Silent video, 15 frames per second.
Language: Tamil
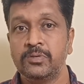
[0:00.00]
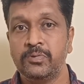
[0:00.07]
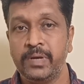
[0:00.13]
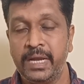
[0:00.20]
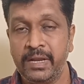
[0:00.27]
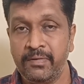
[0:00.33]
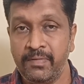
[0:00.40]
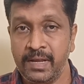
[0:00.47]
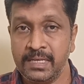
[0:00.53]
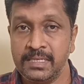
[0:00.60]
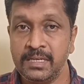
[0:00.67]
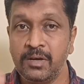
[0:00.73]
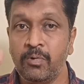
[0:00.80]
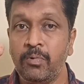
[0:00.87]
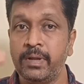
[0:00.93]
ஸோ
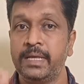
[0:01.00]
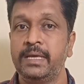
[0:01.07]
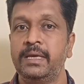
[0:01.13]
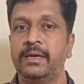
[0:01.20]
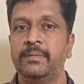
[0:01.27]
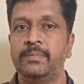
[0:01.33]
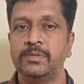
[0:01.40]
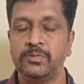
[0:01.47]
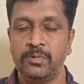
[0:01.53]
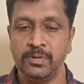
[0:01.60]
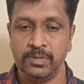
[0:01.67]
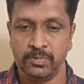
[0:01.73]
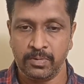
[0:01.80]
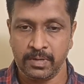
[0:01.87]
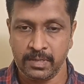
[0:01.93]
இன்ஃப்ளேஷனை குறைங்க அப்படின்னு
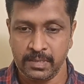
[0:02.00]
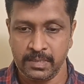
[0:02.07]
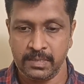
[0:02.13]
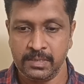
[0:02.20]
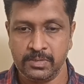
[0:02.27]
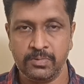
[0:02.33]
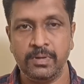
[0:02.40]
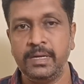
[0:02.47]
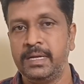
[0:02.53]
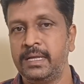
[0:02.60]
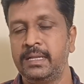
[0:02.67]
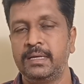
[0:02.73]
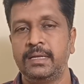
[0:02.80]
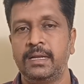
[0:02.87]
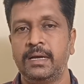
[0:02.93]
சொல்லிட்டு தொடர்ந்து
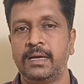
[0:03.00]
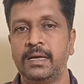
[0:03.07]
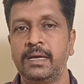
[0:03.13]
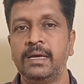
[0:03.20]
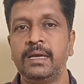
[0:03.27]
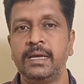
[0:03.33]
சொல்லிகிட்டே இருக்கிறாங்க